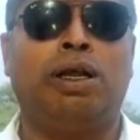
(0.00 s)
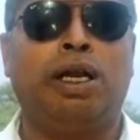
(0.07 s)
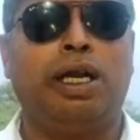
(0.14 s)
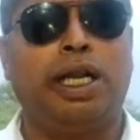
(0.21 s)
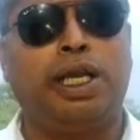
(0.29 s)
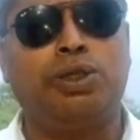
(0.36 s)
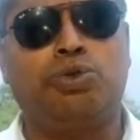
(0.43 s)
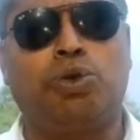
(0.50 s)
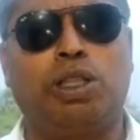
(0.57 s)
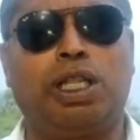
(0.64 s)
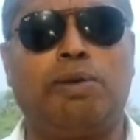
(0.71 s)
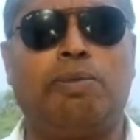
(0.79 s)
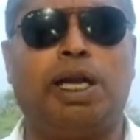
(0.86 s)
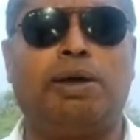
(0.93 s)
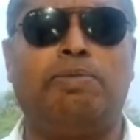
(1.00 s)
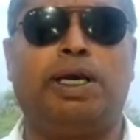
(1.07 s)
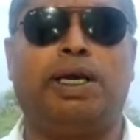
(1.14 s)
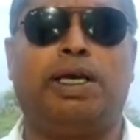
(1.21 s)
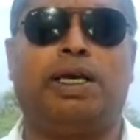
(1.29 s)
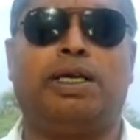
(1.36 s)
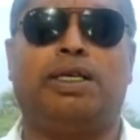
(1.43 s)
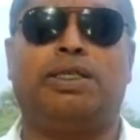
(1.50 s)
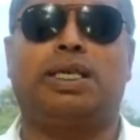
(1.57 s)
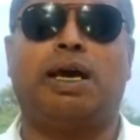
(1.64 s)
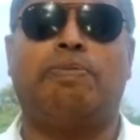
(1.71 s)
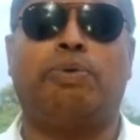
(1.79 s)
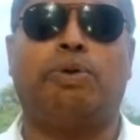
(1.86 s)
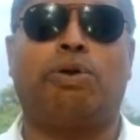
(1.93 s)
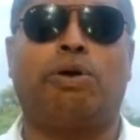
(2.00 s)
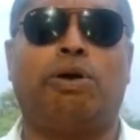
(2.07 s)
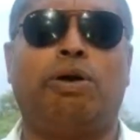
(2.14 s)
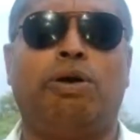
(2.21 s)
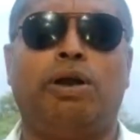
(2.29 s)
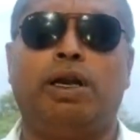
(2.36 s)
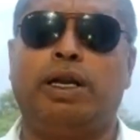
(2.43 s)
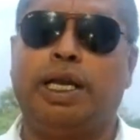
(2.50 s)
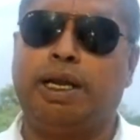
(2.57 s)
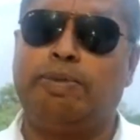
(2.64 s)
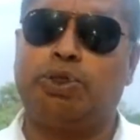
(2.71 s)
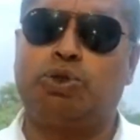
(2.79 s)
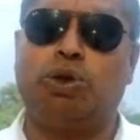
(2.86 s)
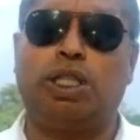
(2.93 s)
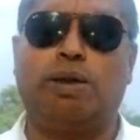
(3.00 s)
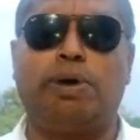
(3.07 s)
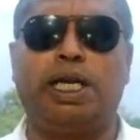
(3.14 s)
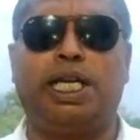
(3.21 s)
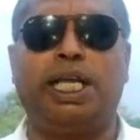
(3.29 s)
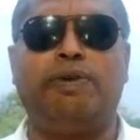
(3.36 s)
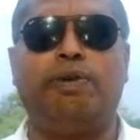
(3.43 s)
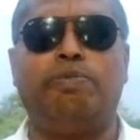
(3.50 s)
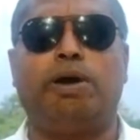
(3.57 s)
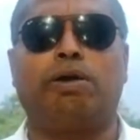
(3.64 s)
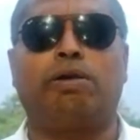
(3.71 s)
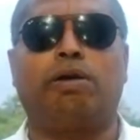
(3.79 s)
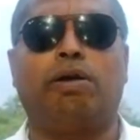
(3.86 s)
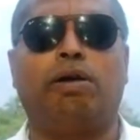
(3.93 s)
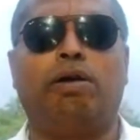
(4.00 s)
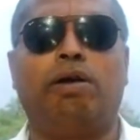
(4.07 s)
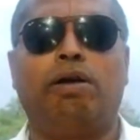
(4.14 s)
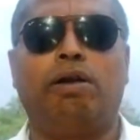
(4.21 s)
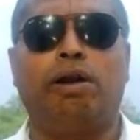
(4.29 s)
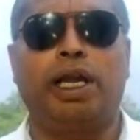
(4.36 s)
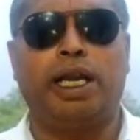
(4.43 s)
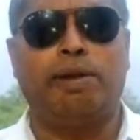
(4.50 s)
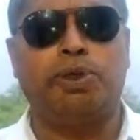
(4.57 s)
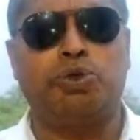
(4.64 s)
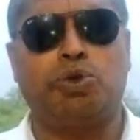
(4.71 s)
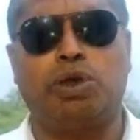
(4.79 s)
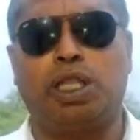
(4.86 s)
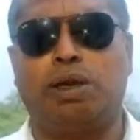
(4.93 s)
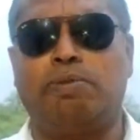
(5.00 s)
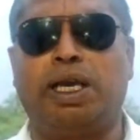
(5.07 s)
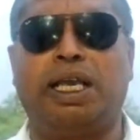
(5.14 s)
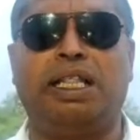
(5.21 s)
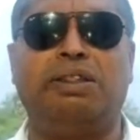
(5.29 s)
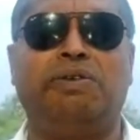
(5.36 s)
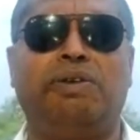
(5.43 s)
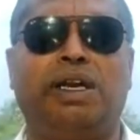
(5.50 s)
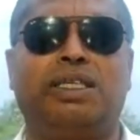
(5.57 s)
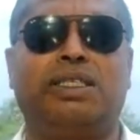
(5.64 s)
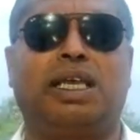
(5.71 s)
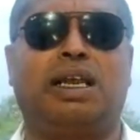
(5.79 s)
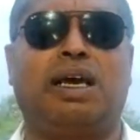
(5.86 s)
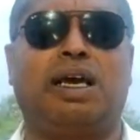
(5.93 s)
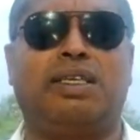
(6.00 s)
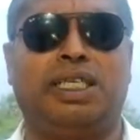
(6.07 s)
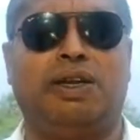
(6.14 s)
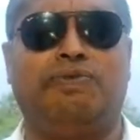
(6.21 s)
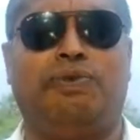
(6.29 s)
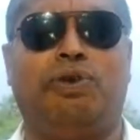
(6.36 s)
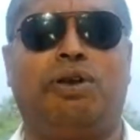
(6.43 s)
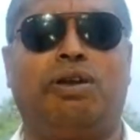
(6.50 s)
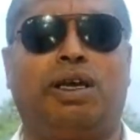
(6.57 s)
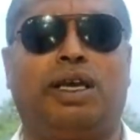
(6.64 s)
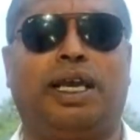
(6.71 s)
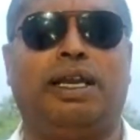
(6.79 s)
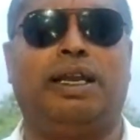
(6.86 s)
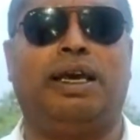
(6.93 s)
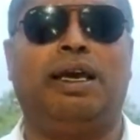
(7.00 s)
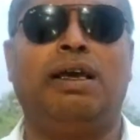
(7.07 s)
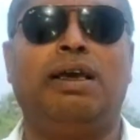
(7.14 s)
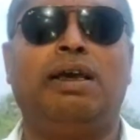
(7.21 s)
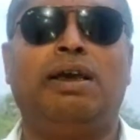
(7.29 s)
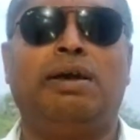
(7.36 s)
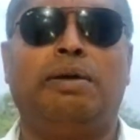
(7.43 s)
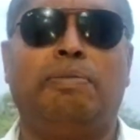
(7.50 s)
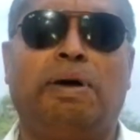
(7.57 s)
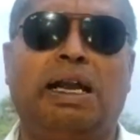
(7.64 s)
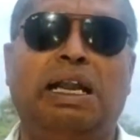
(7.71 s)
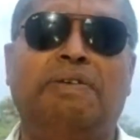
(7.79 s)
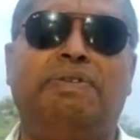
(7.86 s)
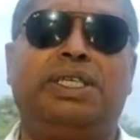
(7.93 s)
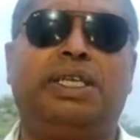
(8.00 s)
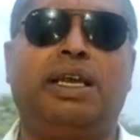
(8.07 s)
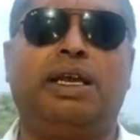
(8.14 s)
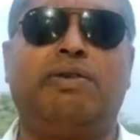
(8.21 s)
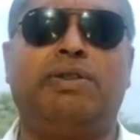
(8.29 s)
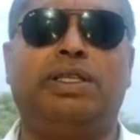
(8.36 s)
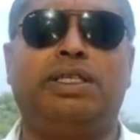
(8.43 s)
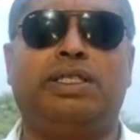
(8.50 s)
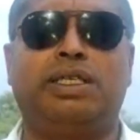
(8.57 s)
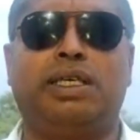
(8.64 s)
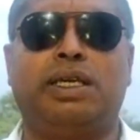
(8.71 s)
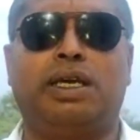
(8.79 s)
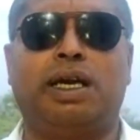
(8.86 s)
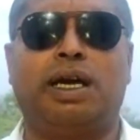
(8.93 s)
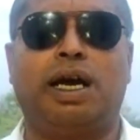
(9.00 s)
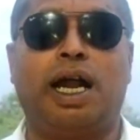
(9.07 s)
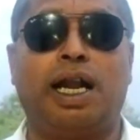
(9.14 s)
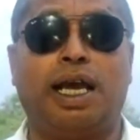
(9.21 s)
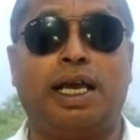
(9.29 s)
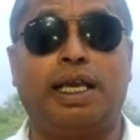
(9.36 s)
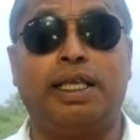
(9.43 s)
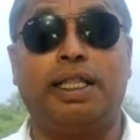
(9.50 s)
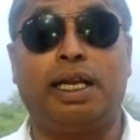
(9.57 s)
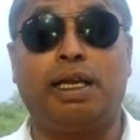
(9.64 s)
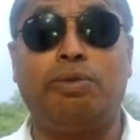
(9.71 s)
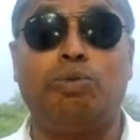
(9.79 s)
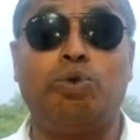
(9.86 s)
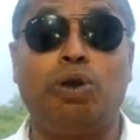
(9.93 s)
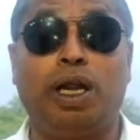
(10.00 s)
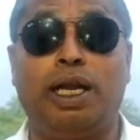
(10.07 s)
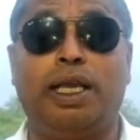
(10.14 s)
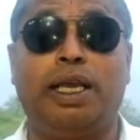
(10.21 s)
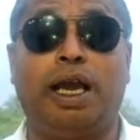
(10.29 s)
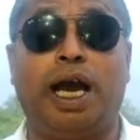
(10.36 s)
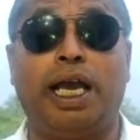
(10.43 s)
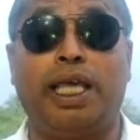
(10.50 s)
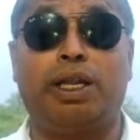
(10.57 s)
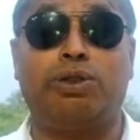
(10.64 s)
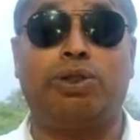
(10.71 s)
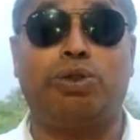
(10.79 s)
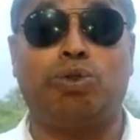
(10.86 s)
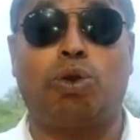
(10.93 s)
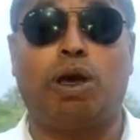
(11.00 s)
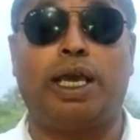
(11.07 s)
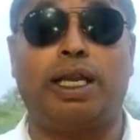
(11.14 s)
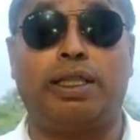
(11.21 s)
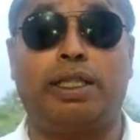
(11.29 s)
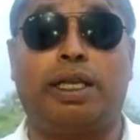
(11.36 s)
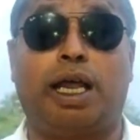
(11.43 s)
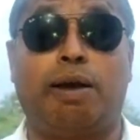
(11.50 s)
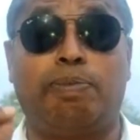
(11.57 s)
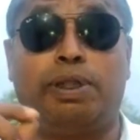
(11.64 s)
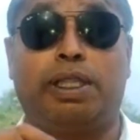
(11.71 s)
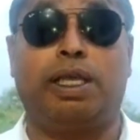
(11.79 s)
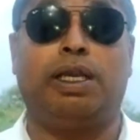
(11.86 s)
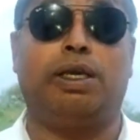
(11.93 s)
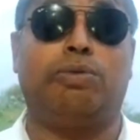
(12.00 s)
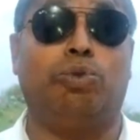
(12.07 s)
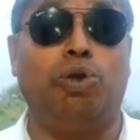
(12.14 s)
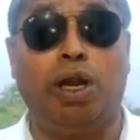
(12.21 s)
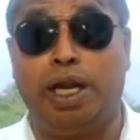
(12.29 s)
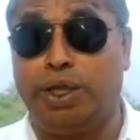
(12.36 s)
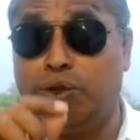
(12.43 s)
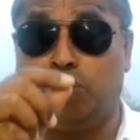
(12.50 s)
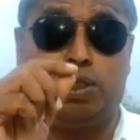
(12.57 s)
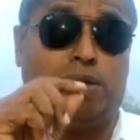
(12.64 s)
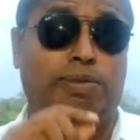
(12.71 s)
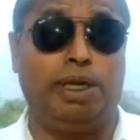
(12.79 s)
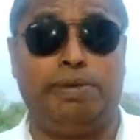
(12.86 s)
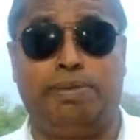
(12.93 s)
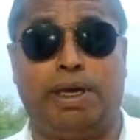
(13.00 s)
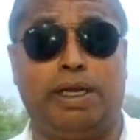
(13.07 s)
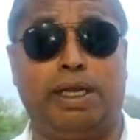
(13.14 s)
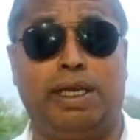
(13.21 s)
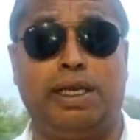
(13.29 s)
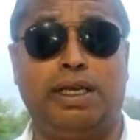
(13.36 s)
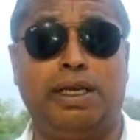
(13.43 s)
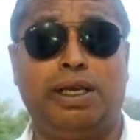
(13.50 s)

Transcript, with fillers: இன்றைக்கி சுதந்திரமாக நம்ம சாப்பிட்றோம் இன்றைக்கி நம்ம சுதந்திரமாக டிவி பார்க்குறோம் இன்றைக்கி நம்ம சுதந்திரமாக எது வேணாலும் செய்யலாம் செல்ஃபோன் இருக்குது கையில் பல விஷயங்கள் வந்துருச்சு ஆனால் இதற்கு முன்னாடி ஆயிரத்தி தொள்ளாயிரத்தி நாற்பத்தி ஏழுக்கு முன்னாடி யோசனை பண்ணி பாருங்கள்